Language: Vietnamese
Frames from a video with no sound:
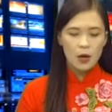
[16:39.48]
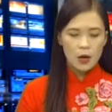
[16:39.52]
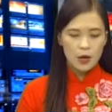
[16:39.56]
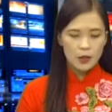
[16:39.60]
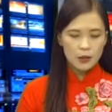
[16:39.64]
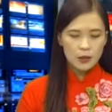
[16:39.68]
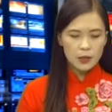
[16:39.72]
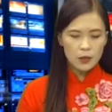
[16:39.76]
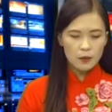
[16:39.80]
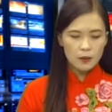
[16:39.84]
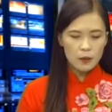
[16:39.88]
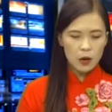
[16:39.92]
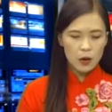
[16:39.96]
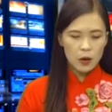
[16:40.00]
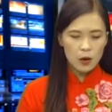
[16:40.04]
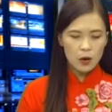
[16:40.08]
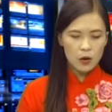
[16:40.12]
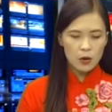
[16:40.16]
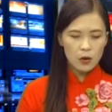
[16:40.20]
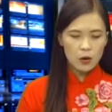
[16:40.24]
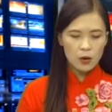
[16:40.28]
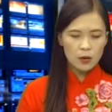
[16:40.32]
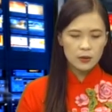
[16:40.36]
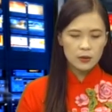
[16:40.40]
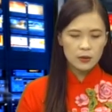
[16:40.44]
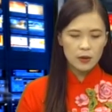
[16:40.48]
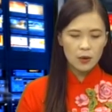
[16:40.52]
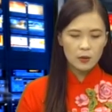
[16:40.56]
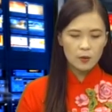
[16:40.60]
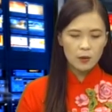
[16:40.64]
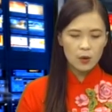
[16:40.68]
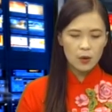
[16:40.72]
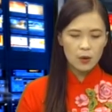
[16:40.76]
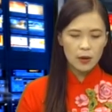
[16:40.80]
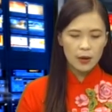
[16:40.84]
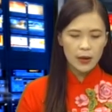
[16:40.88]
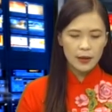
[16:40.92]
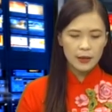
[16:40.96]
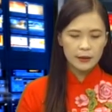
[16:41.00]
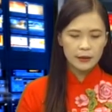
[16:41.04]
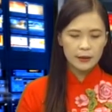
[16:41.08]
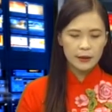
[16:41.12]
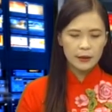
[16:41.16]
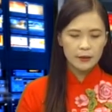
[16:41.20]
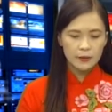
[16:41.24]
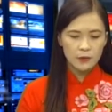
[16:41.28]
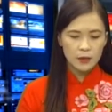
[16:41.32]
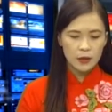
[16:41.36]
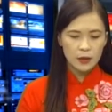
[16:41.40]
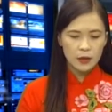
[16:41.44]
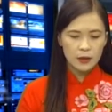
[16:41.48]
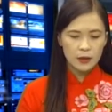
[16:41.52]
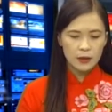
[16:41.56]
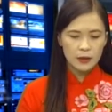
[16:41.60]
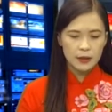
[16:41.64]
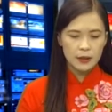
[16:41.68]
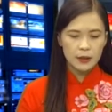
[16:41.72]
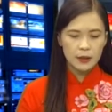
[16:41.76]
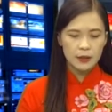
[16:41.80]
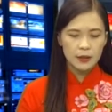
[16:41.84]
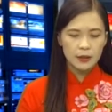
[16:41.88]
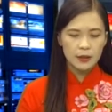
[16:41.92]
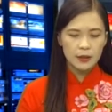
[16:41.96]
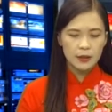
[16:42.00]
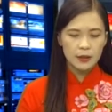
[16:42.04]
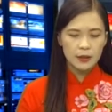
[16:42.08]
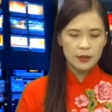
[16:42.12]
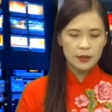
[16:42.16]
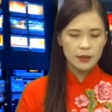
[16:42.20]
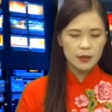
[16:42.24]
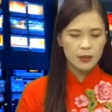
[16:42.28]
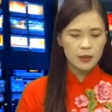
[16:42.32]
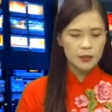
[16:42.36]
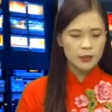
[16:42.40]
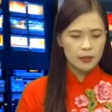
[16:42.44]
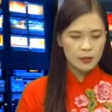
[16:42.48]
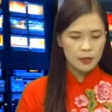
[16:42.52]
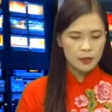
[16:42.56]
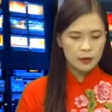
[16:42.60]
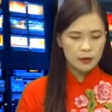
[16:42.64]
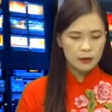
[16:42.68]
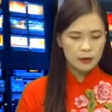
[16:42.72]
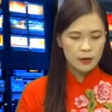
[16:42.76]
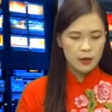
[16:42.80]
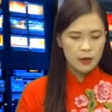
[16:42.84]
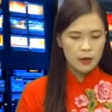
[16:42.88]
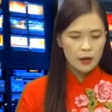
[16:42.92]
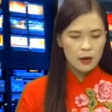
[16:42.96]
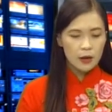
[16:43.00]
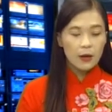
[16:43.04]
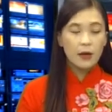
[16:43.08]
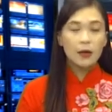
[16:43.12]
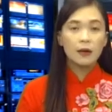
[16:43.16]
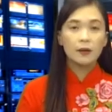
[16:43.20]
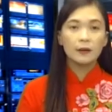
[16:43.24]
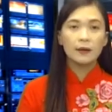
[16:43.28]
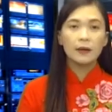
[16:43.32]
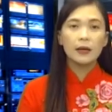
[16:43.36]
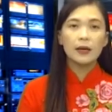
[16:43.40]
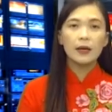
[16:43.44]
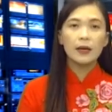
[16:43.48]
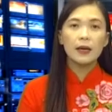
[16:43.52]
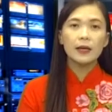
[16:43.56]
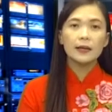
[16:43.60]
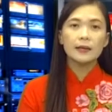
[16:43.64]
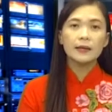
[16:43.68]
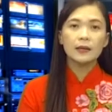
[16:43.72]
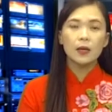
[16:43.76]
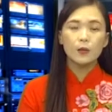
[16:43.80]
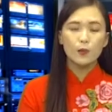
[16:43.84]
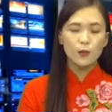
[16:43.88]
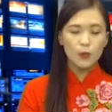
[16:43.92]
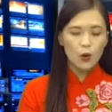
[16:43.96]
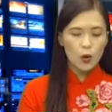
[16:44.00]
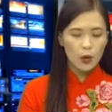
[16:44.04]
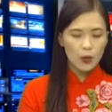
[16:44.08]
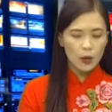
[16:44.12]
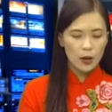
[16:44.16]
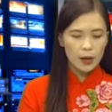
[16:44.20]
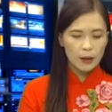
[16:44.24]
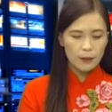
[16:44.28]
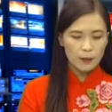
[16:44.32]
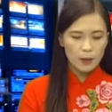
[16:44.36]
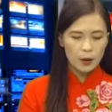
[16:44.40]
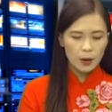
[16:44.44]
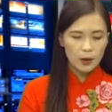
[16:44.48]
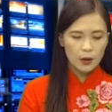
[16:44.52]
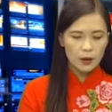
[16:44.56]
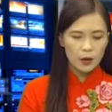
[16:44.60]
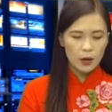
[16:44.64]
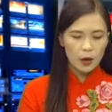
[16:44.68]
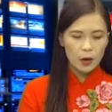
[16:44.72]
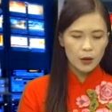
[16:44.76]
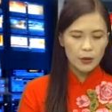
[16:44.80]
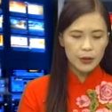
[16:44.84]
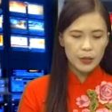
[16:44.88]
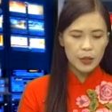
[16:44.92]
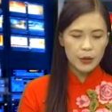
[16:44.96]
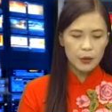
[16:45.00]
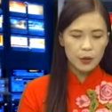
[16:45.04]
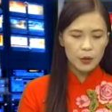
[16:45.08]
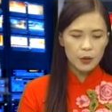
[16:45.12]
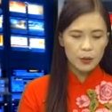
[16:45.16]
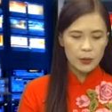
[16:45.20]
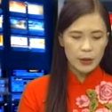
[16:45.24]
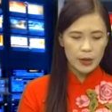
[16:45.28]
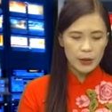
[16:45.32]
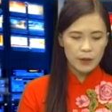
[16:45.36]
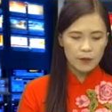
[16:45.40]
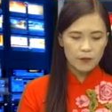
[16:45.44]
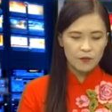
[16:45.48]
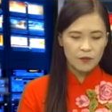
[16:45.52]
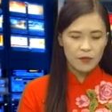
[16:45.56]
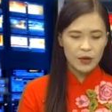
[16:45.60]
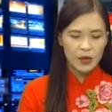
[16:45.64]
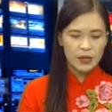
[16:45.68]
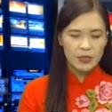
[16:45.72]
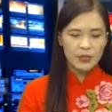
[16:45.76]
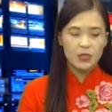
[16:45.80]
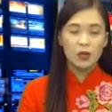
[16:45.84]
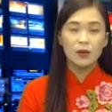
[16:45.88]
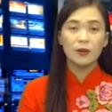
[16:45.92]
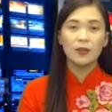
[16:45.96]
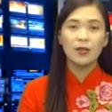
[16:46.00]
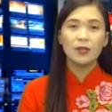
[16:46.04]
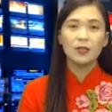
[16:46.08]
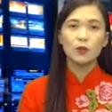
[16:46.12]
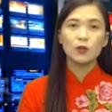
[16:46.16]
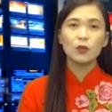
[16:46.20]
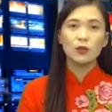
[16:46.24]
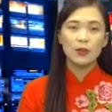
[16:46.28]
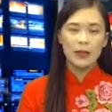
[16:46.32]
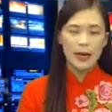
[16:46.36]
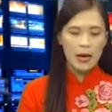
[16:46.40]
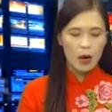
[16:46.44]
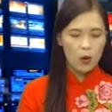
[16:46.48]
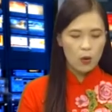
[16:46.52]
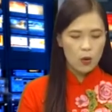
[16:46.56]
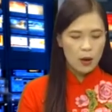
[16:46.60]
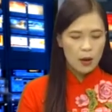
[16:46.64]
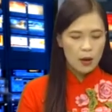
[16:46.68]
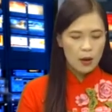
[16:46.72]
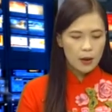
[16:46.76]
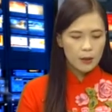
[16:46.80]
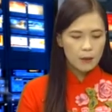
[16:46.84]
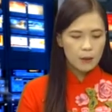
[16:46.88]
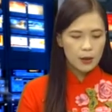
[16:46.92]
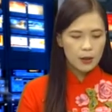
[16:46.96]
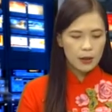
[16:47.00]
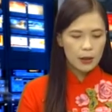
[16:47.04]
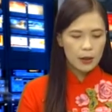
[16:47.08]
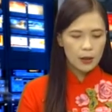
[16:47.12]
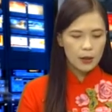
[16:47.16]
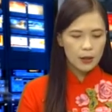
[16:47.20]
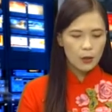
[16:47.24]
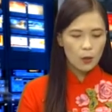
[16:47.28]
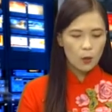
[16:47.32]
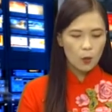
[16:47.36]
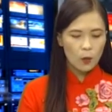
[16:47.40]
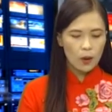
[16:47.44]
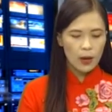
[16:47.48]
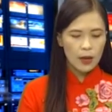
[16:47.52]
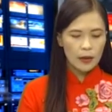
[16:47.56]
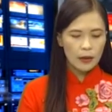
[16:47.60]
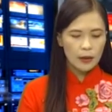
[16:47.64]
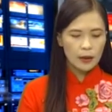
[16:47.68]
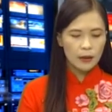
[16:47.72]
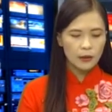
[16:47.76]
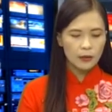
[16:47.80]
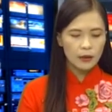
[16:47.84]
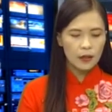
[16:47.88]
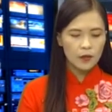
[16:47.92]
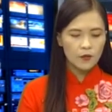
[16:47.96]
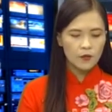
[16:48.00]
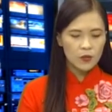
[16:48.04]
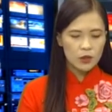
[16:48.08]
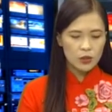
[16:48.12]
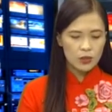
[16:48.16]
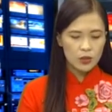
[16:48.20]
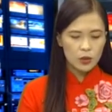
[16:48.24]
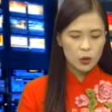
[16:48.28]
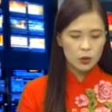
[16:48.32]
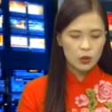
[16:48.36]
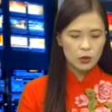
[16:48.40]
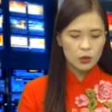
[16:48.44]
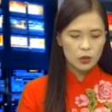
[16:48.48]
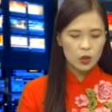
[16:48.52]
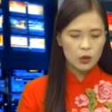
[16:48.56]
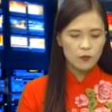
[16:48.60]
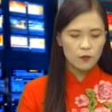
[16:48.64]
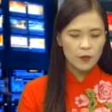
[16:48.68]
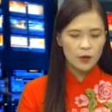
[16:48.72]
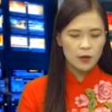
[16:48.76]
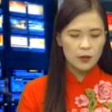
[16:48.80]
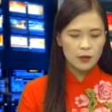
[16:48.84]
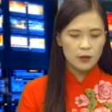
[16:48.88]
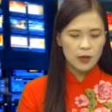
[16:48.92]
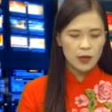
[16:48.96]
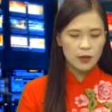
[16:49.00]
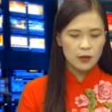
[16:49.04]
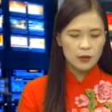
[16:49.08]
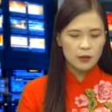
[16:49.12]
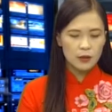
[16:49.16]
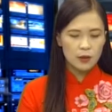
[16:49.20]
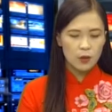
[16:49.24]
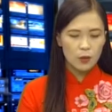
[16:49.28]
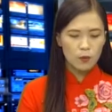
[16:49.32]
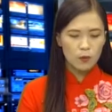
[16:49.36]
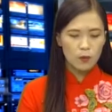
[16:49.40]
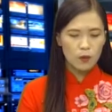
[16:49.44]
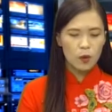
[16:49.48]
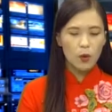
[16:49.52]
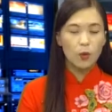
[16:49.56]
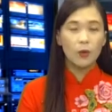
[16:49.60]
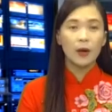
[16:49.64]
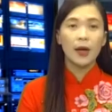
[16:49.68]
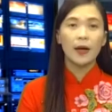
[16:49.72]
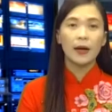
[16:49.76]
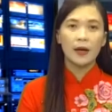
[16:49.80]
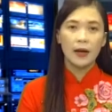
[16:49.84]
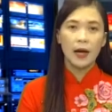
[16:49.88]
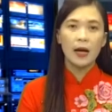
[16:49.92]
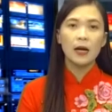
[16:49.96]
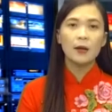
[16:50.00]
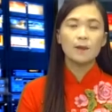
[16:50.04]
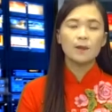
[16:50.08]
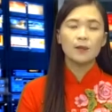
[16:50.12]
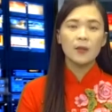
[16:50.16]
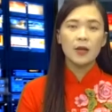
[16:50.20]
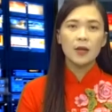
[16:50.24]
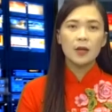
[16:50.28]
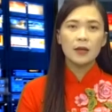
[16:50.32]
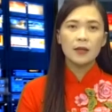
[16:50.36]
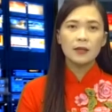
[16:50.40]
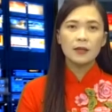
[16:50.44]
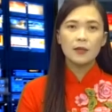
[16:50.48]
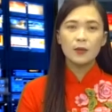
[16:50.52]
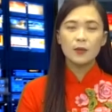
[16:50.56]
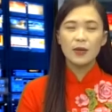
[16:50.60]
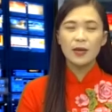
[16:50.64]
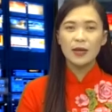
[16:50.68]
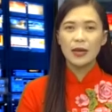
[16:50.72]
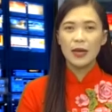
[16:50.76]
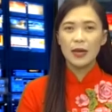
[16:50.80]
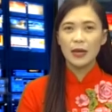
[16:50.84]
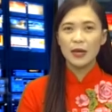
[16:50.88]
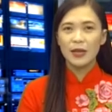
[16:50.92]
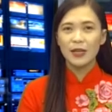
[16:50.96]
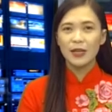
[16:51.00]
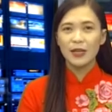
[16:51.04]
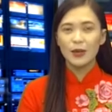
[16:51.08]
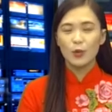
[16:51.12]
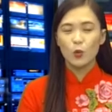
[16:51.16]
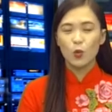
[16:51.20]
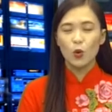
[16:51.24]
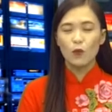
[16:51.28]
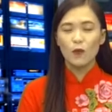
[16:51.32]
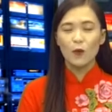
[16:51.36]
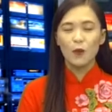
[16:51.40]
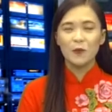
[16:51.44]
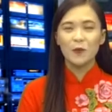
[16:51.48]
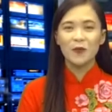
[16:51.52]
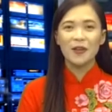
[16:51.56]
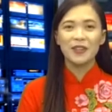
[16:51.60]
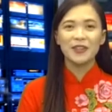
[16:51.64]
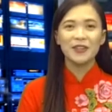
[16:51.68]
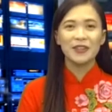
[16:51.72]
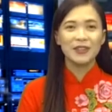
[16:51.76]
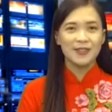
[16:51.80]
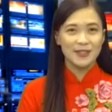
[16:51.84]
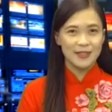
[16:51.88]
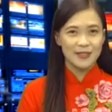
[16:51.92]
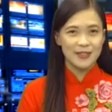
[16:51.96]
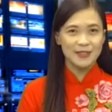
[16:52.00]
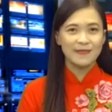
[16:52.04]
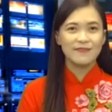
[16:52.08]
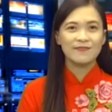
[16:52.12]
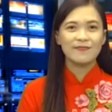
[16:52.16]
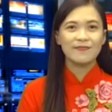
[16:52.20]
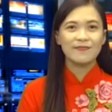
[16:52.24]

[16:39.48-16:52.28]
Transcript: Trong đó có giống ngô lai thịnh vượng 9999. Đây là giống ngô lai mới có nhiều ưu điểm và cho năng suất cao, mang lại hiệu quả kinh tế vượt trội so với các giống ngô lai khác. Sau đây là ghi nhận của phóng viên thời sự.